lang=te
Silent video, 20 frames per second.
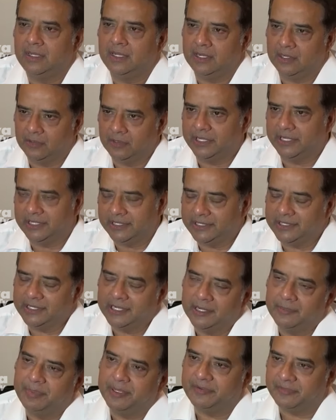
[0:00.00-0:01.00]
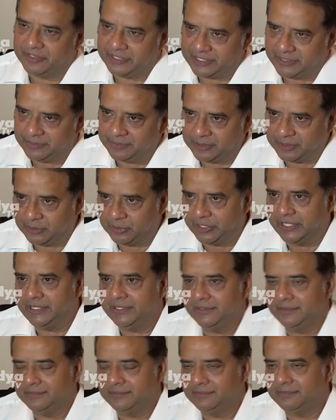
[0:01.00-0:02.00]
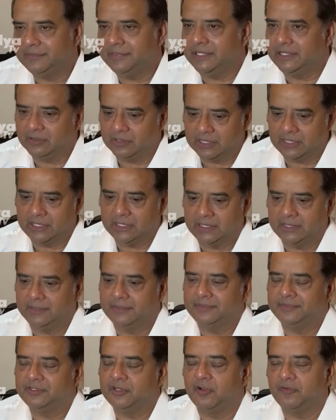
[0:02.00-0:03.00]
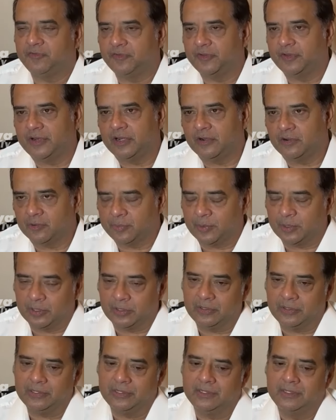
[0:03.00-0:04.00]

హలో అండి నా పేరు విజయ్ మద్దూరి నేను ఒక సాఫ్ట్వేర్ ఆంటర్ప్రినర్